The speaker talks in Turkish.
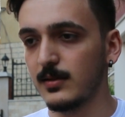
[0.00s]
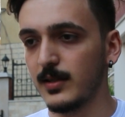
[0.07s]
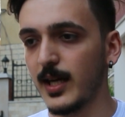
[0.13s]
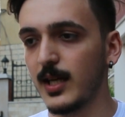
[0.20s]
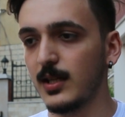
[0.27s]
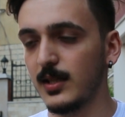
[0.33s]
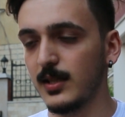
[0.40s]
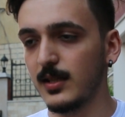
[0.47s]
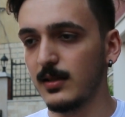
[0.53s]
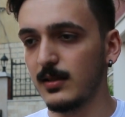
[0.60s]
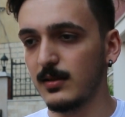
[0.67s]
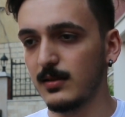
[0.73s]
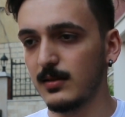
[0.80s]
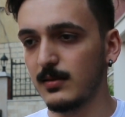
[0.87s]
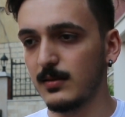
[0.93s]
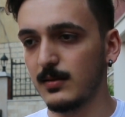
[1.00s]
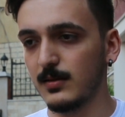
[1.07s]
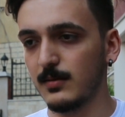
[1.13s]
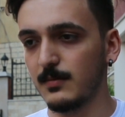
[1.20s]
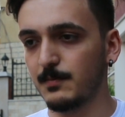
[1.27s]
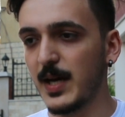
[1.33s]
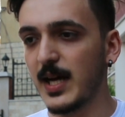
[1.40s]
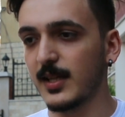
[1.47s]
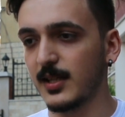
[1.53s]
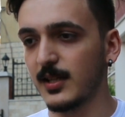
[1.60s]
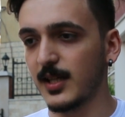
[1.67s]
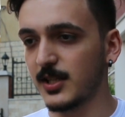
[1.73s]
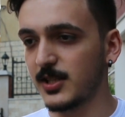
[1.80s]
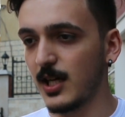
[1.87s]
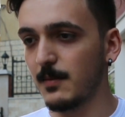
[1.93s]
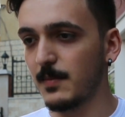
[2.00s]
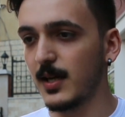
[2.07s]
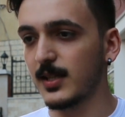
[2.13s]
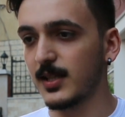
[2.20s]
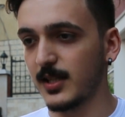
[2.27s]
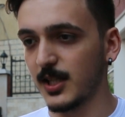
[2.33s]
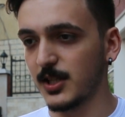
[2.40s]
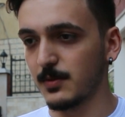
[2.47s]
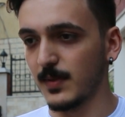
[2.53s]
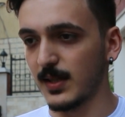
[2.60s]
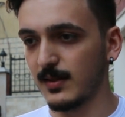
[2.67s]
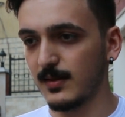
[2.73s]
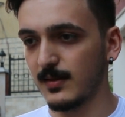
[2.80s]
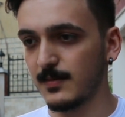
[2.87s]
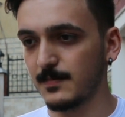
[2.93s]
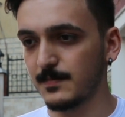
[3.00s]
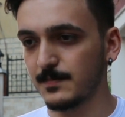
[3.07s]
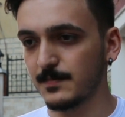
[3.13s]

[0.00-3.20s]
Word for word: 50'yi belki geçer belki geçmez.